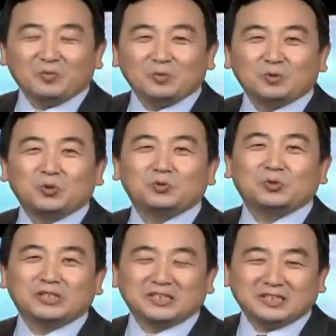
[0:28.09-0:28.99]
我们说
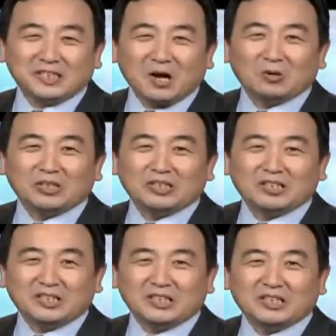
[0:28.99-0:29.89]
出了几个道理，
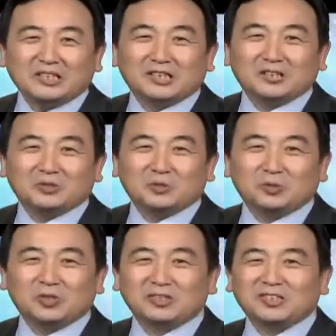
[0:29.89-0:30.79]
一个呢就
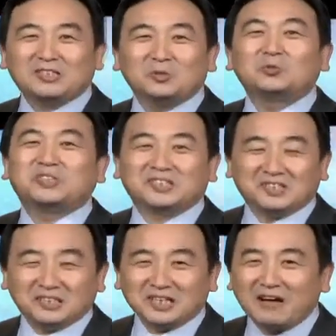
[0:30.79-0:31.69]
是说修行
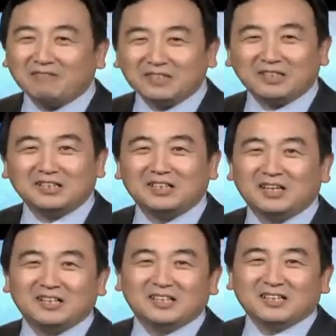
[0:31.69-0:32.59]
的人看问题
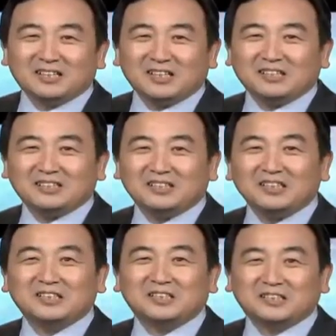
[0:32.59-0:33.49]
呢，他是
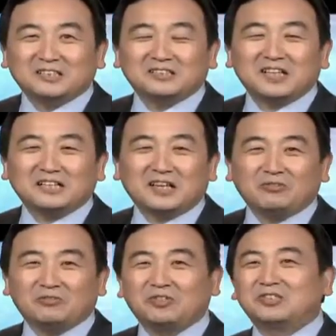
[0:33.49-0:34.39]
尽可能站
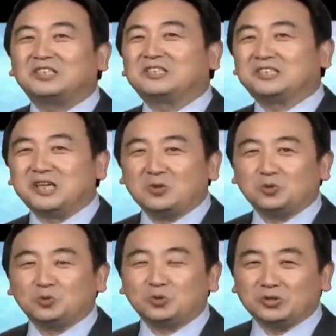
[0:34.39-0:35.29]
在佛性的
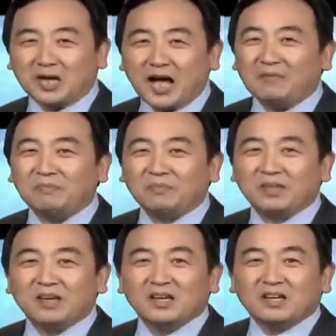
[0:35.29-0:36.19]
角度去看。
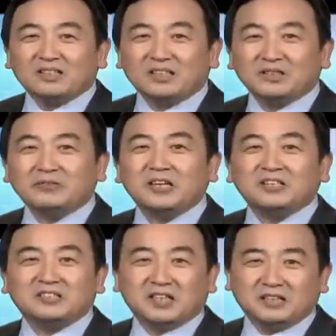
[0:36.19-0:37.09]
那因
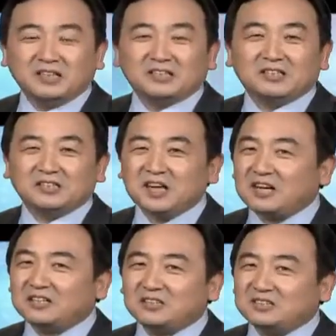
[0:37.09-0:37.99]
为人呢是
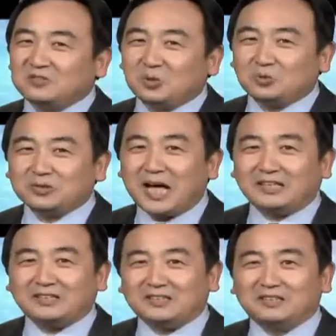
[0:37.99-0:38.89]
善恶同
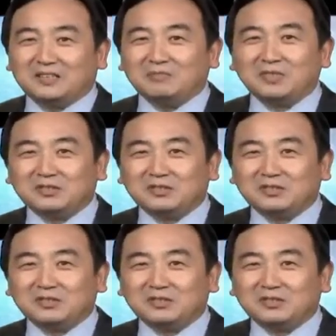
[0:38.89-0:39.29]
在，的，很多